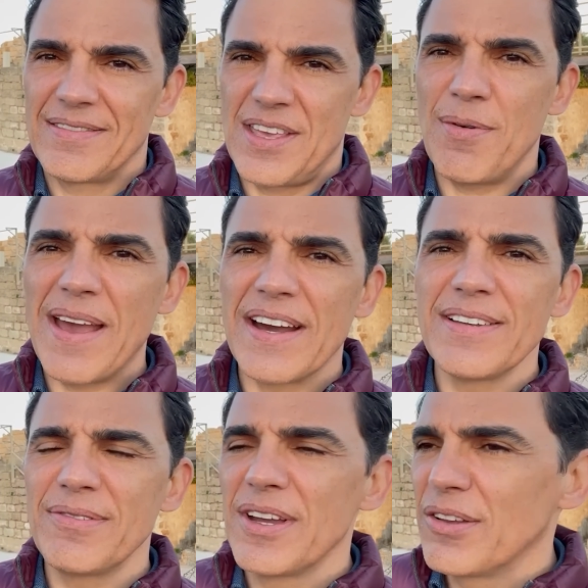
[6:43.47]
eu
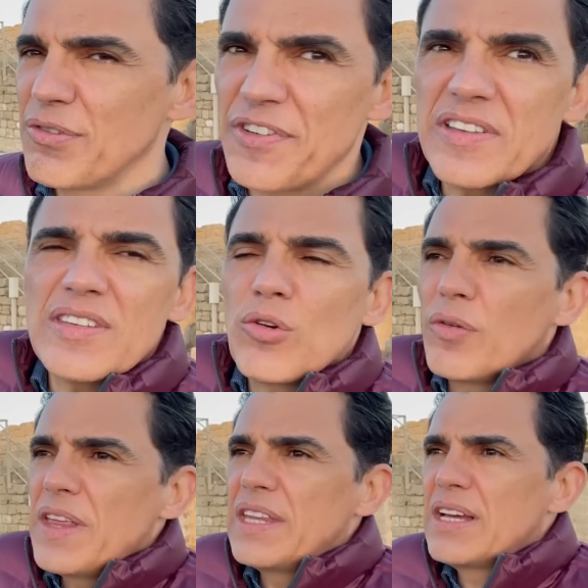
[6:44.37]
errando, não fique se
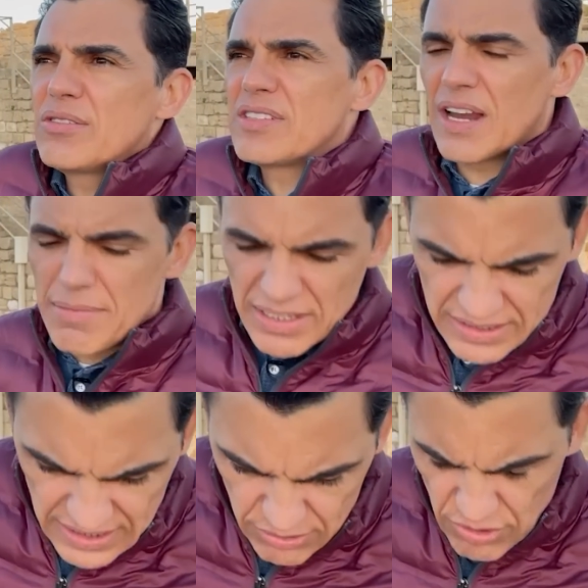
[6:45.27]
condenando, se
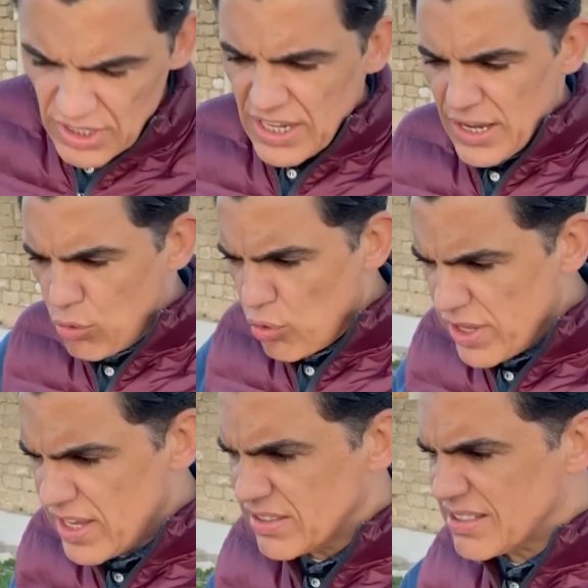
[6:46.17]
lamentando,
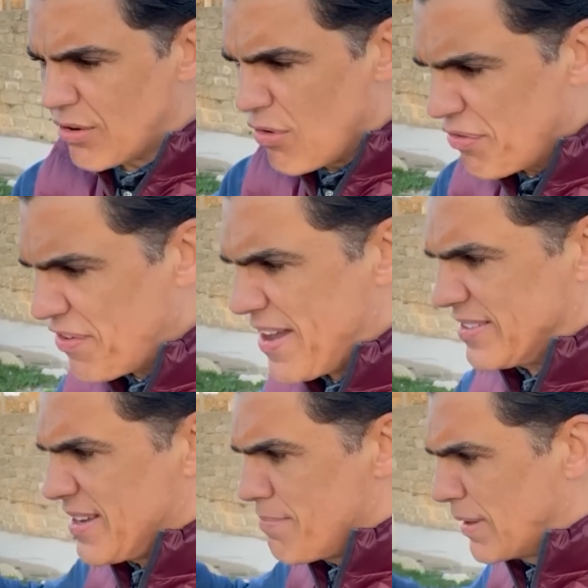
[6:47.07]
reconheça,
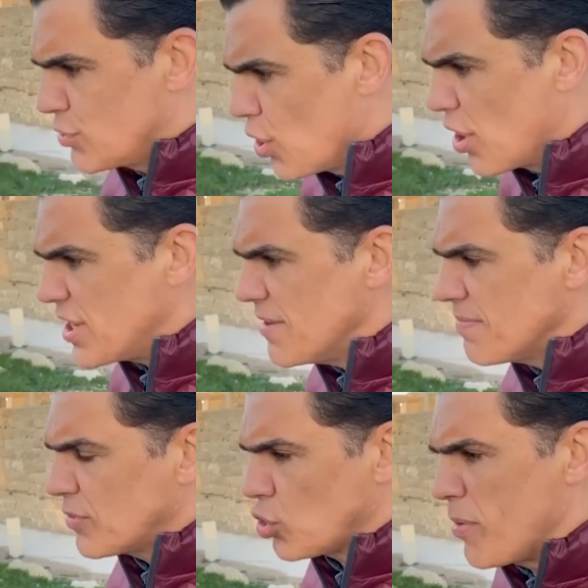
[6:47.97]
confesse, abandone,
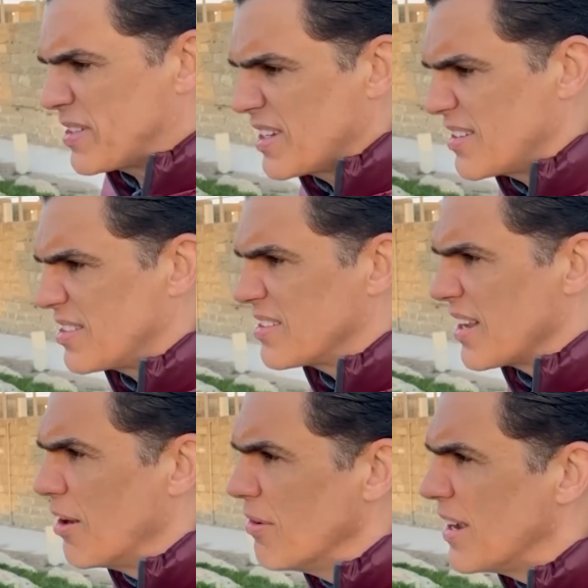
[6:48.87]
tome essa
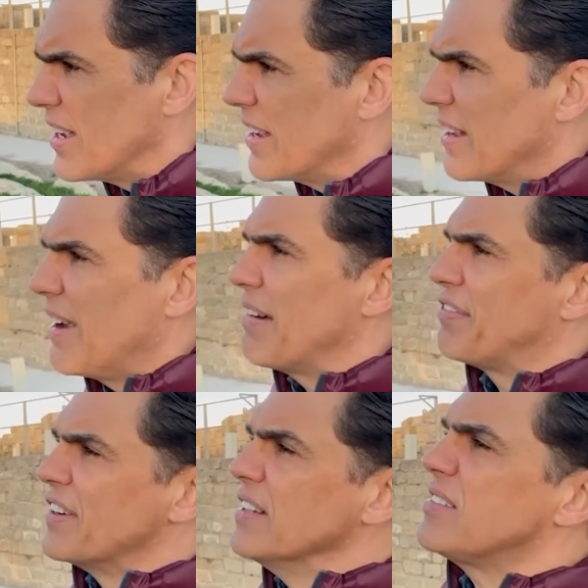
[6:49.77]
decisão
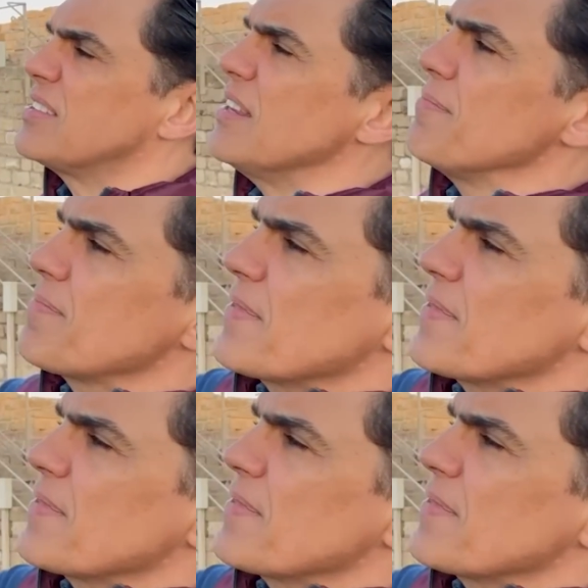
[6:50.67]
levante-se